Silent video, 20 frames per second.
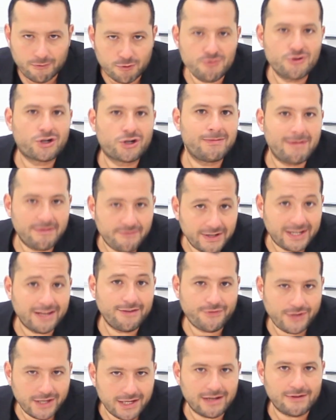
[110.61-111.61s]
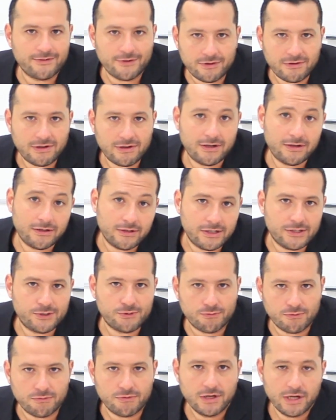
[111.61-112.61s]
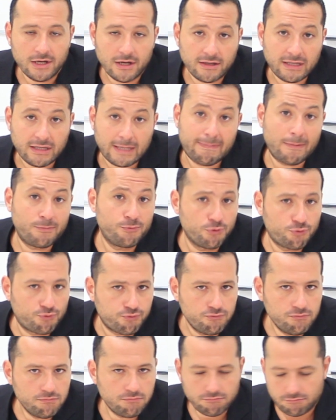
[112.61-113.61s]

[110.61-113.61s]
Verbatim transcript: vaut mieux quand même vérifier avant, hein. ils sont capables de tout.